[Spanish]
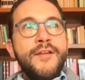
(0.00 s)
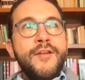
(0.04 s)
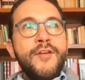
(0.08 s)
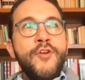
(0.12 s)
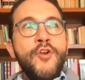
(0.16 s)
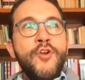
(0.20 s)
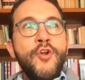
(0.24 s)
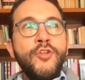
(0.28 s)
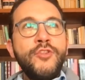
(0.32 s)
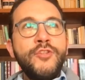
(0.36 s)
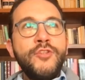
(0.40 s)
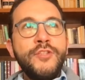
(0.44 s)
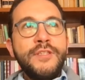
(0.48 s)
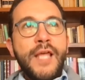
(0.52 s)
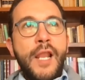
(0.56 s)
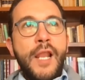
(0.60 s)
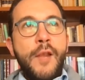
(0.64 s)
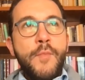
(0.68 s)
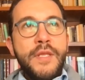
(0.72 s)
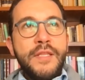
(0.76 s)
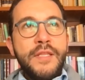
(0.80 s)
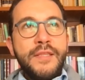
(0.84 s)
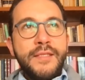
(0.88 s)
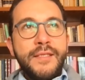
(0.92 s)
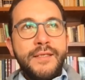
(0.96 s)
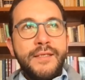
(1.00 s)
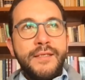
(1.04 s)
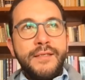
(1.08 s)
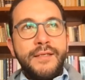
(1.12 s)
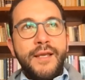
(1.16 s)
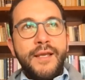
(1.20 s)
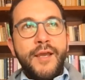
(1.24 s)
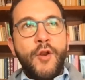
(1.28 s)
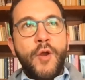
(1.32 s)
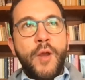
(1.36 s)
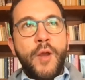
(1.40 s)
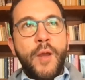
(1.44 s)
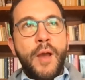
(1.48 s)
No totalmente.
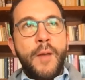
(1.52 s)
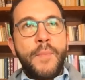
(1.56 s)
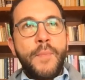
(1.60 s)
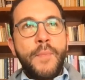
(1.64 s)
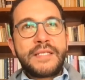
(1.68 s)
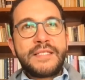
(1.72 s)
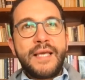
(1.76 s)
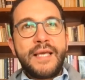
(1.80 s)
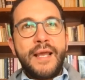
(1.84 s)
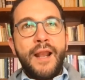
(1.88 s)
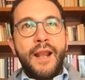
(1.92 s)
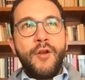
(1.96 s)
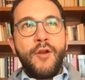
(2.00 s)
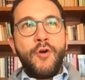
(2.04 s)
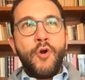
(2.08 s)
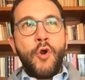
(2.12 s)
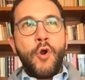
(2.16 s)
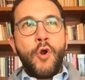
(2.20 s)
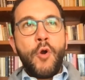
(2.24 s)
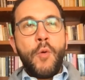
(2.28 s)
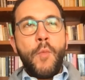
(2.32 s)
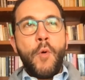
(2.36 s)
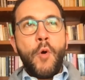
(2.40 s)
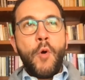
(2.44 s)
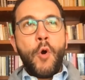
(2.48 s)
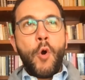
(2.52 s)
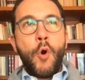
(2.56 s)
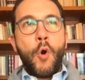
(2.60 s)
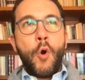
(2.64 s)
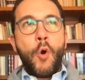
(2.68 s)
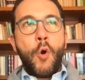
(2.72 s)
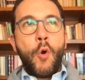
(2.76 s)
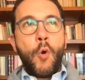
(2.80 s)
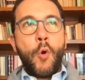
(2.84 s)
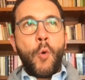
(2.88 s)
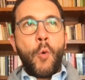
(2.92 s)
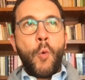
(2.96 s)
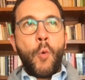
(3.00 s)
Creo que va a pasar algo como
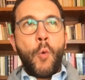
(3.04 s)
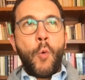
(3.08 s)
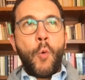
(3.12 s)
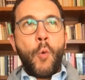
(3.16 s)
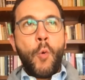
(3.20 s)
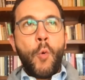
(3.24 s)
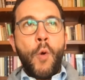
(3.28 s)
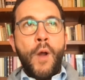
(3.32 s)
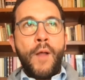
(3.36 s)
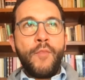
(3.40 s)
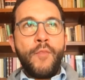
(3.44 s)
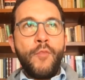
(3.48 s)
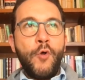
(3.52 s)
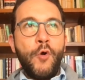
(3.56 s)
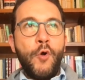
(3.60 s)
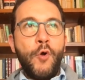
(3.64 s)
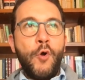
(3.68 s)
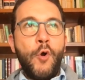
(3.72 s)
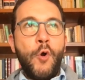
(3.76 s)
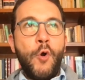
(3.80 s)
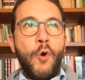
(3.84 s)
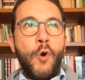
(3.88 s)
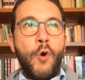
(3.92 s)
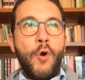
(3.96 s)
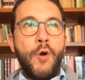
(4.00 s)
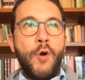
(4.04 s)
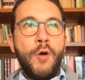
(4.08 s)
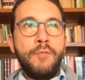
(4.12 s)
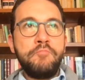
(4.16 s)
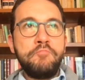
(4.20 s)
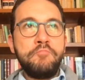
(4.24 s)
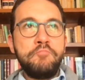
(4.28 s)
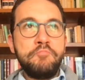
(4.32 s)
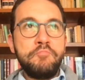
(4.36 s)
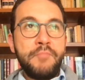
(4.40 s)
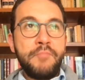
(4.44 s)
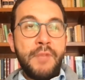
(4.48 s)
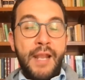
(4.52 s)
cuando
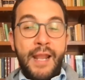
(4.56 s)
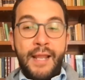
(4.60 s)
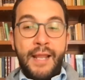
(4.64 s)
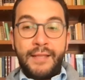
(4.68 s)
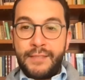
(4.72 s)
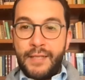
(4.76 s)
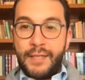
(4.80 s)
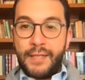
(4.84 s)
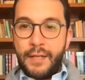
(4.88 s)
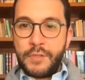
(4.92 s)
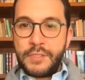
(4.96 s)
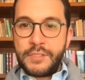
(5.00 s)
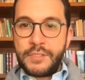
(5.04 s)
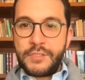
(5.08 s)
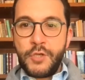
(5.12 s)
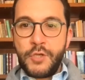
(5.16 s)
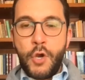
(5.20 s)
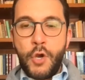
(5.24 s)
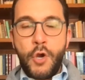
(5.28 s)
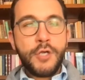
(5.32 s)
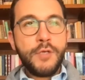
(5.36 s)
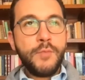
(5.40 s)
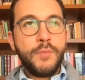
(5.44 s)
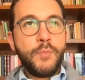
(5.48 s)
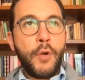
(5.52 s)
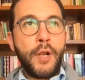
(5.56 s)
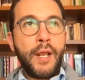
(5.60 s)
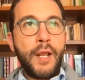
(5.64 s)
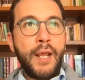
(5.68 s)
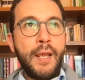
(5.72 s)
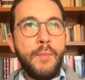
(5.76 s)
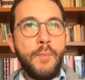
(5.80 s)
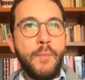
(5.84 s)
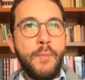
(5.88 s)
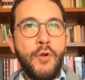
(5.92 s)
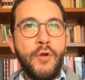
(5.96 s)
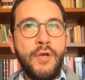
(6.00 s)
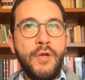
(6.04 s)
la televisión, por
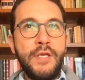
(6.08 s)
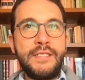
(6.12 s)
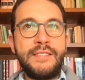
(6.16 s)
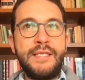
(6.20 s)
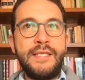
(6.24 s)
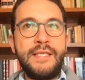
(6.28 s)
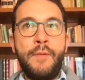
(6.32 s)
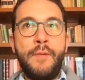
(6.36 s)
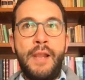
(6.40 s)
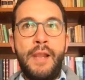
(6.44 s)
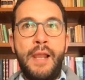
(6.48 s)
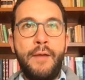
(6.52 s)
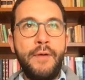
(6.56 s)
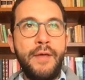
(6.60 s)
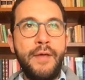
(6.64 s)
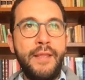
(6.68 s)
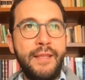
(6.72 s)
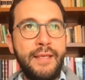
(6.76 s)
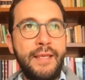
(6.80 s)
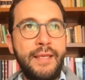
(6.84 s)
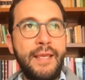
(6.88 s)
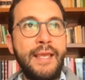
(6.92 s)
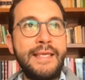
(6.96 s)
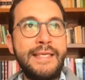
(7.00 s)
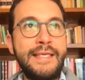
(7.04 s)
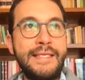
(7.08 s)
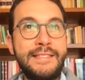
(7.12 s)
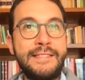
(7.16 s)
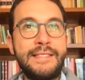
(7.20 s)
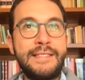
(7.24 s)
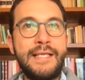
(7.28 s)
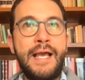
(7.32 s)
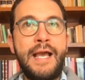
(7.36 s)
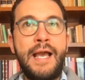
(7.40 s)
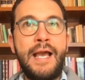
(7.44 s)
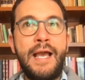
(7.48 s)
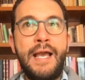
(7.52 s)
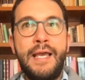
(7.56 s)
ejemplo, que se hablaba de que
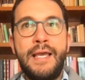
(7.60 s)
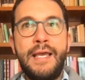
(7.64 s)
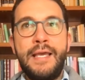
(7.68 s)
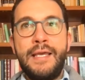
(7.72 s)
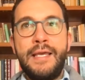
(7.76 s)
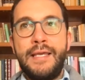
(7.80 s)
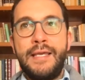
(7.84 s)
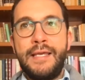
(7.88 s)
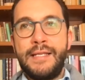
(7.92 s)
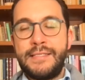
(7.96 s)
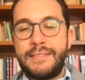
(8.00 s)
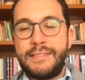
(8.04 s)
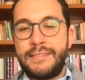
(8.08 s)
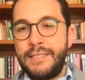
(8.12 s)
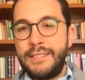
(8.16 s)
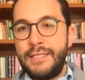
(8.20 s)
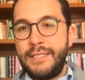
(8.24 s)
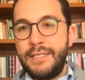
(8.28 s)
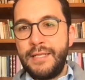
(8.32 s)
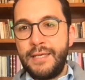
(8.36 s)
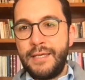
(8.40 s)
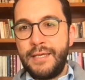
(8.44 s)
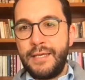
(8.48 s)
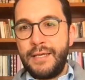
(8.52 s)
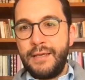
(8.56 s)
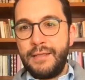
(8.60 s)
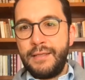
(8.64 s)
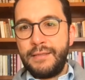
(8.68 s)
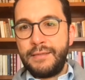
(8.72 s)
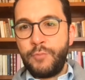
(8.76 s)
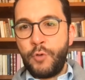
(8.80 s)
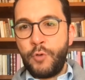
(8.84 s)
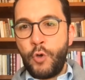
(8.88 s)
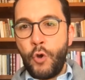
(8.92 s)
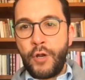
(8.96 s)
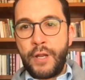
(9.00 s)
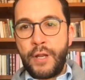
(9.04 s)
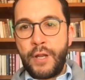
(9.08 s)
quizá el cine
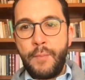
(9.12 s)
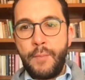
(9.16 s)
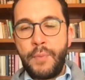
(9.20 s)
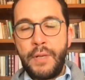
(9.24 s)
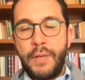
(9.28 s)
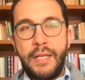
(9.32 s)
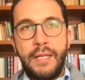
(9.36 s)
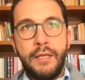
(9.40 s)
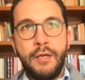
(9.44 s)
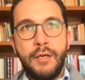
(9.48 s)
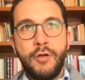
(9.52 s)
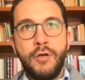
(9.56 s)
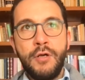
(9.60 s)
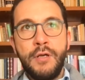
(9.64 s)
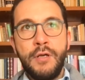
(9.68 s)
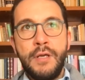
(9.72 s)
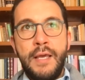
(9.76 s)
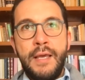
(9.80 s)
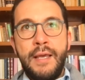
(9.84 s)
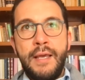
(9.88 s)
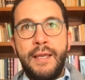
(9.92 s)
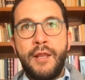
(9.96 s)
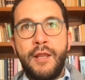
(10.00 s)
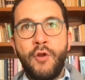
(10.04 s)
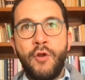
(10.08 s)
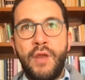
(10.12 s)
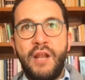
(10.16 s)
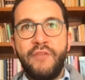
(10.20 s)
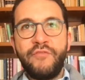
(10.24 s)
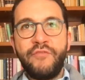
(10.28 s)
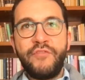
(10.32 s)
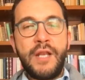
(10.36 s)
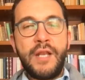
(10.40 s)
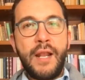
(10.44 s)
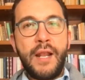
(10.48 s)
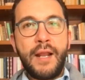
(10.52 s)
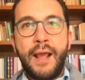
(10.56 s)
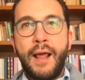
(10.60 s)
corría peligro, creo que al
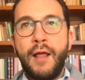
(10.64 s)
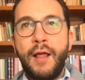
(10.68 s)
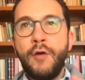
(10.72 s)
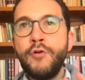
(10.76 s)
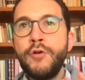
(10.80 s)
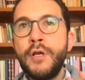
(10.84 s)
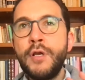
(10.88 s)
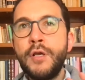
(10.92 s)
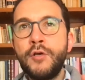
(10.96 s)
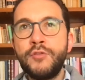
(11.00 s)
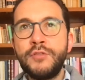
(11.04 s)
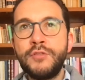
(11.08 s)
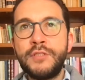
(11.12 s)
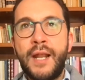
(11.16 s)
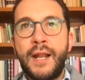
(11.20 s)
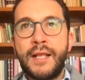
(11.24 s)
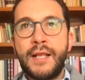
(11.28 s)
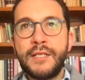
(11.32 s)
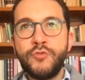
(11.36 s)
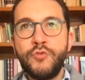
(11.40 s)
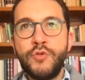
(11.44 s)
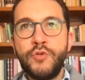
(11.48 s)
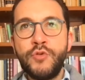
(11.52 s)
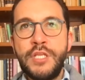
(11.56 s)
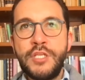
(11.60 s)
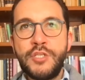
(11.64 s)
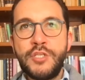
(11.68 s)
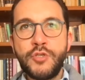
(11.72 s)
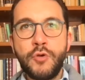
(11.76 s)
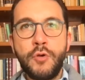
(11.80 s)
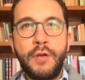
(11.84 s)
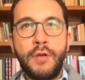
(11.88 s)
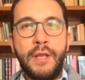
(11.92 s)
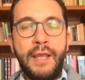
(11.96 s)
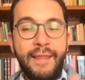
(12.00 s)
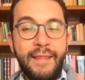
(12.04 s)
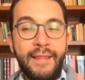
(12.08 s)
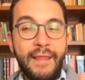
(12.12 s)
final cada uno encontrará su nicho,
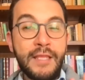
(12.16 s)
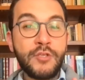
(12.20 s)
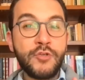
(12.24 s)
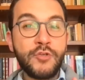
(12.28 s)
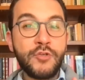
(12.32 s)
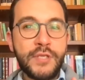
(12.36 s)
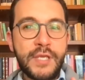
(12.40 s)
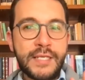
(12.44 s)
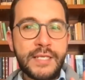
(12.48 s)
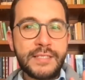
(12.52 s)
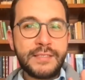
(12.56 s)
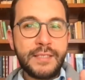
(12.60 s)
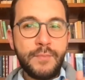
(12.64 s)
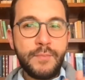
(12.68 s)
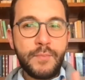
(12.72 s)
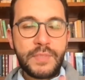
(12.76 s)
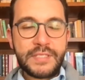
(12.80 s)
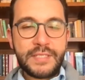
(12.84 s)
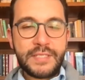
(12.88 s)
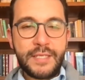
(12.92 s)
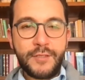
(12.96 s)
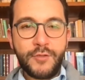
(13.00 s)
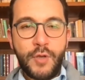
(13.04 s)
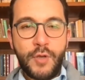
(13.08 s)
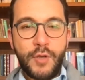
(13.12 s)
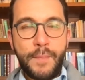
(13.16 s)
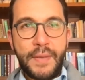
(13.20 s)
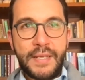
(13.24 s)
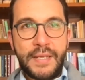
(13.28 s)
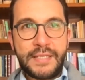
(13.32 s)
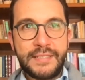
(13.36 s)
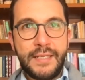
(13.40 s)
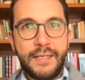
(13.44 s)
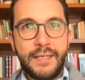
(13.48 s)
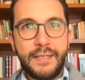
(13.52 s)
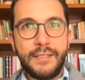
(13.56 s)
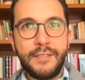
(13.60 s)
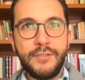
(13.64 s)
que de hecho ya está empezando a
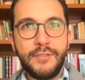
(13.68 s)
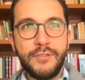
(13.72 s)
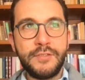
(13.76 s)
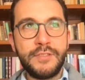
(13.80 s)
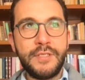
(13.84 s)
pasar, ¿no?